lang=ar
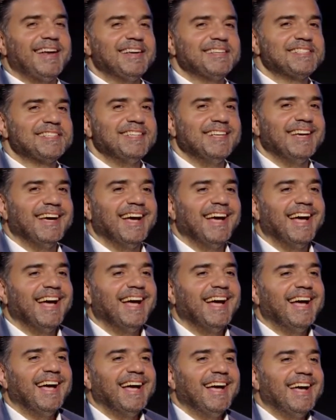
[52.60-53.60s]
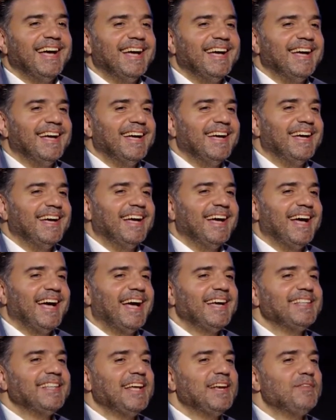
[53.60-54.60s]
على شيء آه،
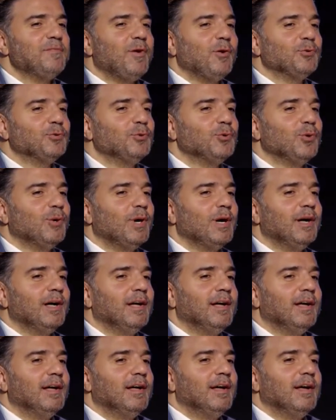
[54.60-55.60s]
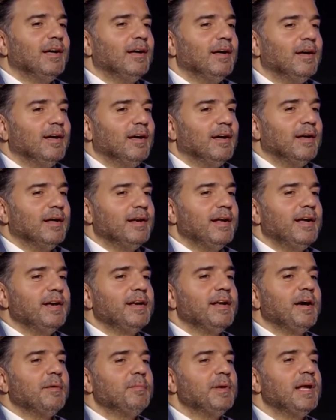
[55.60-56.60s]
هيدا الموضوع
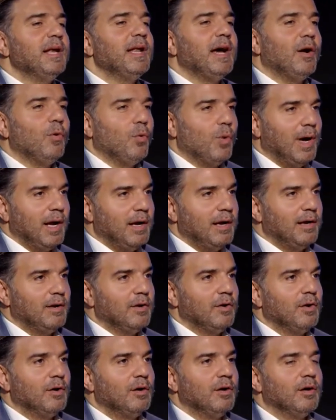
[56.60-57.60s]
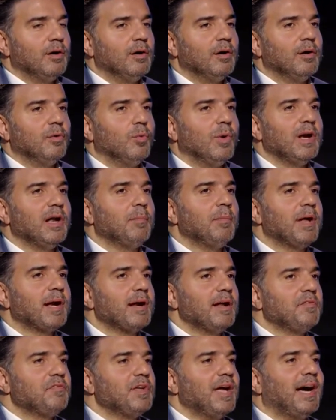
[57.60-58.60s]
نحن من الأول ولا
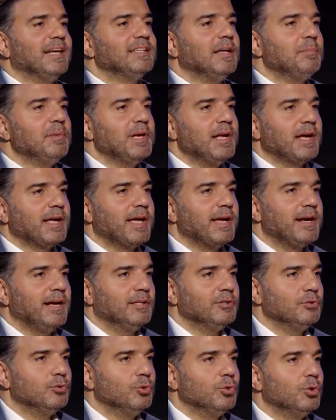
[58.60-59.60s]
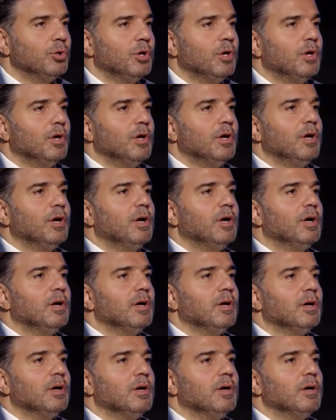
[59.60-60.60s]
مرة في حدا منا كان عنده
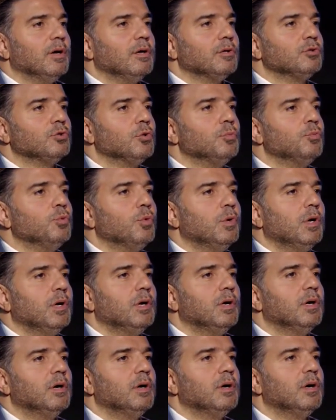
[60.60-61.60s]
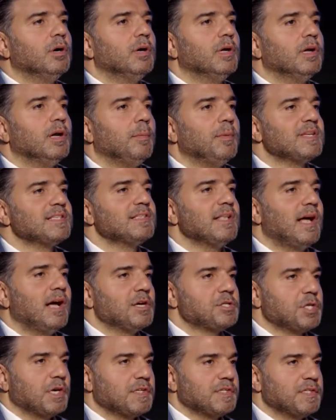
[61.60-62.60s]
طموح
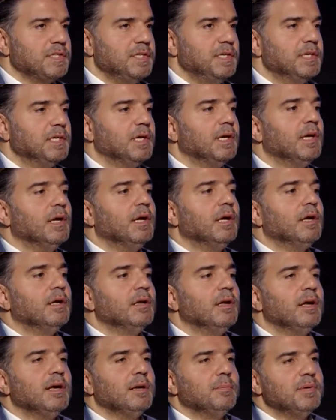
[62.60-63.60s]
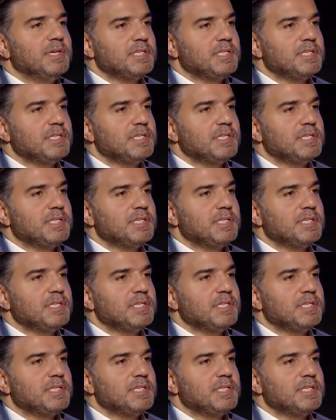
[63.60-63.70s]
لمصلحة شخصية نحن